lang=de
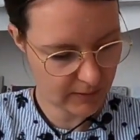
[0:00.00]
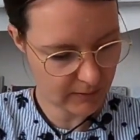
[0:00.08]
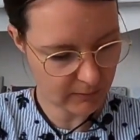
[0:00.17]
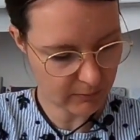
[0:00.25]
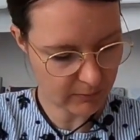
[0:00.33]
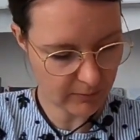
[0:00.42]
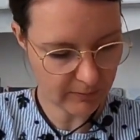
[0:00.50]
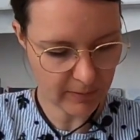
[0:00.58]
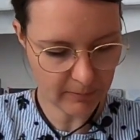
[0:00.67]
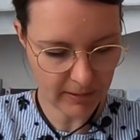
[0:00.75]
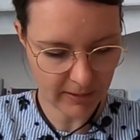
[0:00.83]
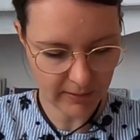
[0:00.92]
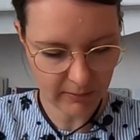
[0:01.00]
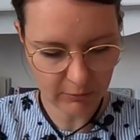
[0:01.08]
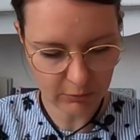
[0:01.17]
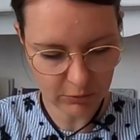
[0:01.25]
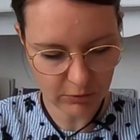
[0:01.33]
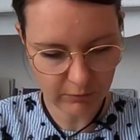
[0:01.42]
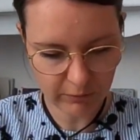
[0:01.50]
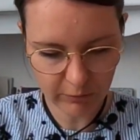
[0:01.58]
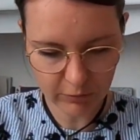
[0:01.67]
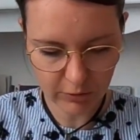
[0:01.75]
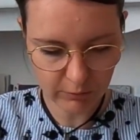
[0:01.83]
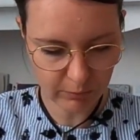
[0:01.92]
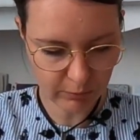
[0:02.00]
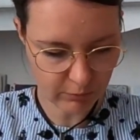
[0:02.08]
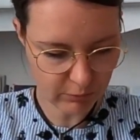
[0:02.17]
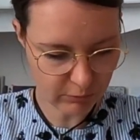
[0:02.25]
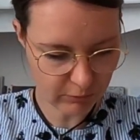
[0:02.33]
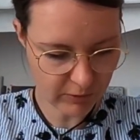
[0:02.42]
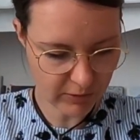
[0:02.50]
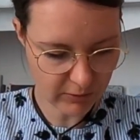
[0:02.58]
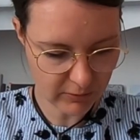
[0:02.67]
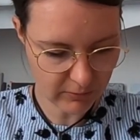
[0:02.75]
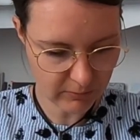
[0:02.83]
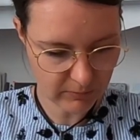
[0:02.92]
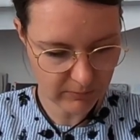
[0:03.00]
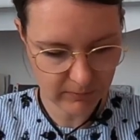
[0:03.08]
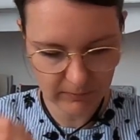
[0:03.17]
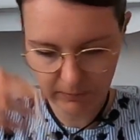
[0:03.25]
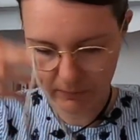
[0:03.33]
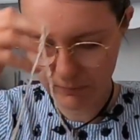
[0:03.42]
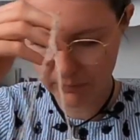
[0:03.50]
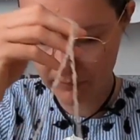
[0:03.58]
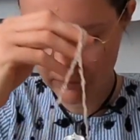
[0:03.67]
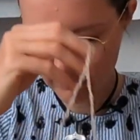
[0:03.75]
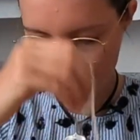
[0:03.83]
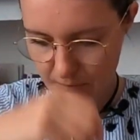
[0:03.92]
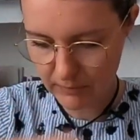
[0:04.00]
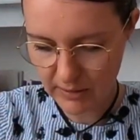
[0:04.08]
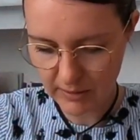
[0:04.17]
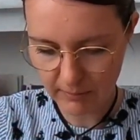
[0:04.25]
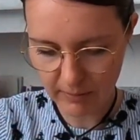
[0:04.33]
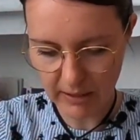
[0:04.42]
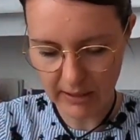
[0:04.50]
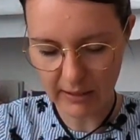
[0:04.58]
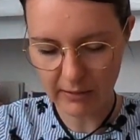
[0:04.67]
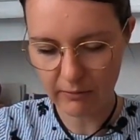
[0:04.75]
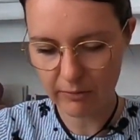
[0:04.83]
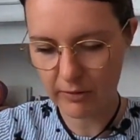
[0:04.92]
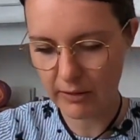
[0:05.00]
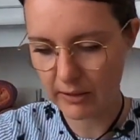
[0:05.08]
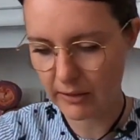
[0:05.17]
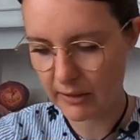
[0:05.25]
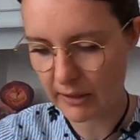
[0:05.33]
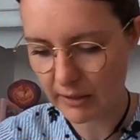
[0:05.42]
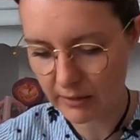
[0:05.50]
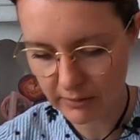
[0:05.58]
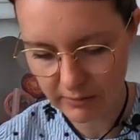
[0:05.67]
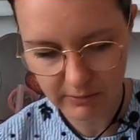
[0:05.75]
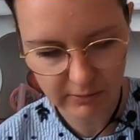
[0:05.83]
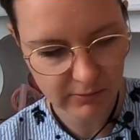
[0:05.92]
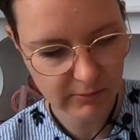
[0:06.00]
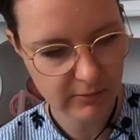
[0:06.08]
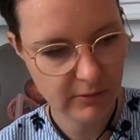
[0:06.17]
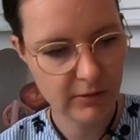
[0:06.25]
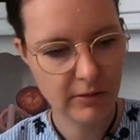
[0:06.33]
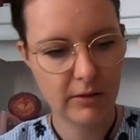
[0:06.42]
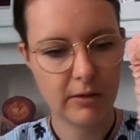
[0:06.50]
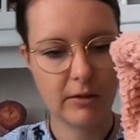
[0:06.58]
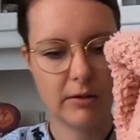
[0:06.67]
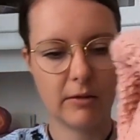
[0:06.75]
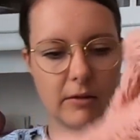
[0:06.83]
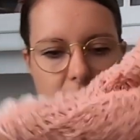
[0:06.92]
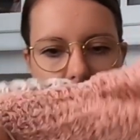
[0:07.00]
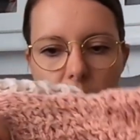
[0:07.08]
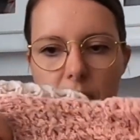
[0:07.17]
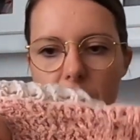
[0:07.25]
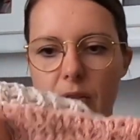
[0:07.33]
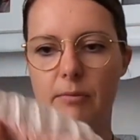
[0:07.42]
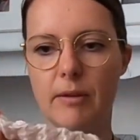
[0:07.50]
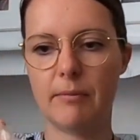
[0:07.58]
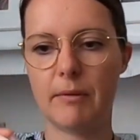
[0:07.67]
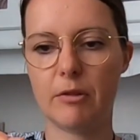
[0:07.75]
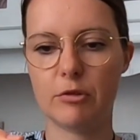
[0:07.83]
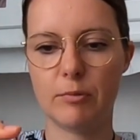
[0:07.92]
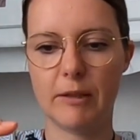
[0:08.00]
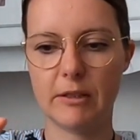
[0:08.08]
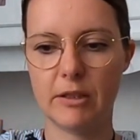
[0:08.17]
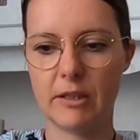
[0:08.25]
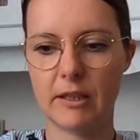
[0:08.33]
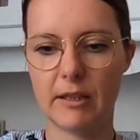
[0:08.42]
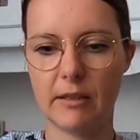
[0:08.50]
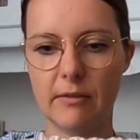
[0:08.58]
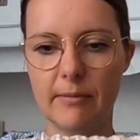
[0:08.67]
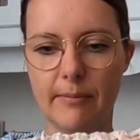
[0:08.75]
und zwar mein Kuschel-Fluschel-Pullover mit dem Garn von der Renate, äh, was ich mal im Tauschpäckchen hatte.